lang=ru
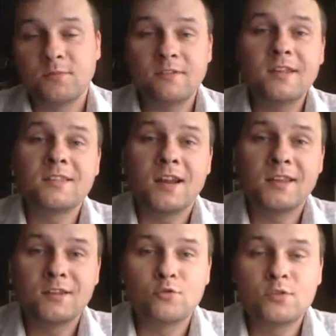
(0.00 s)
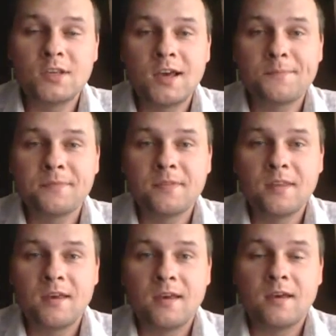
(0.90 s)
Привет, дорогие друзья!
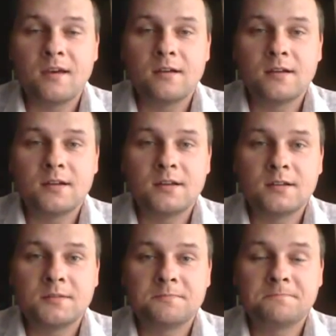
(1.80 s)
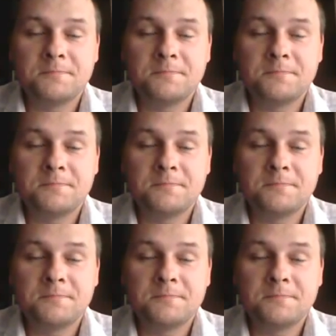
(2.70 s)
Э,